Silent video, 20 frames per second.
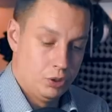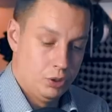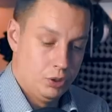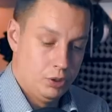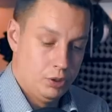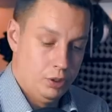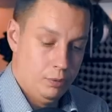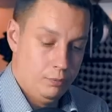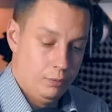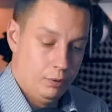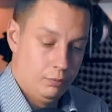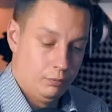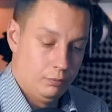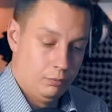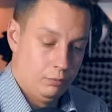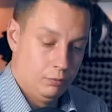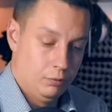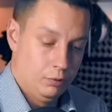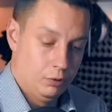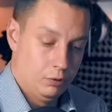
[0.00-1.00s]
системы,
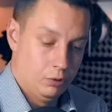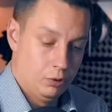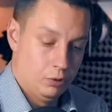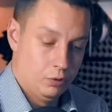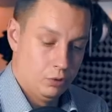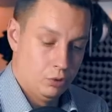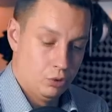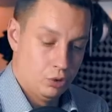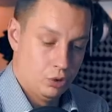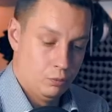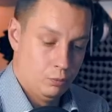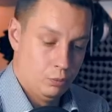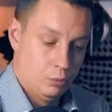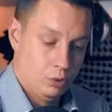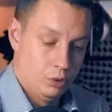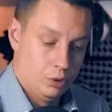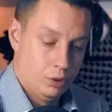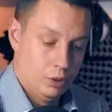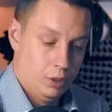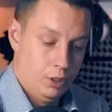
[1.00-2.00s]
у которого тоже
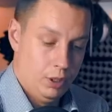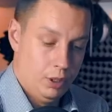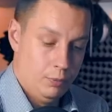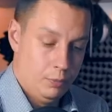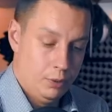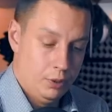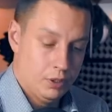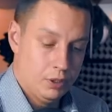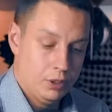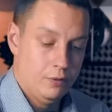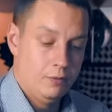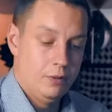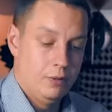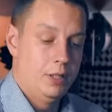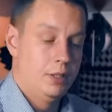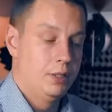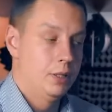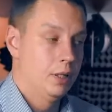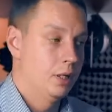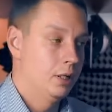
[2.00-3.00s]
будет и
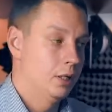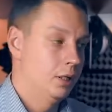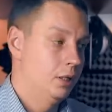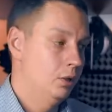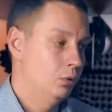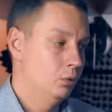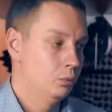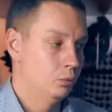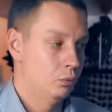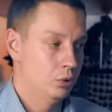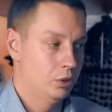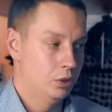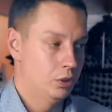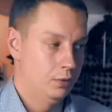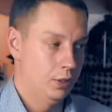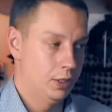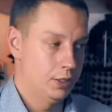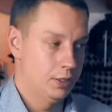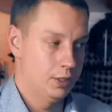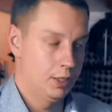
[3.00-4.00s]
представление, и он будет
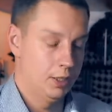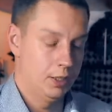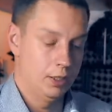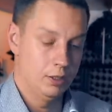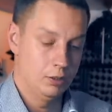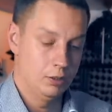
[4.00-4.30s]
являться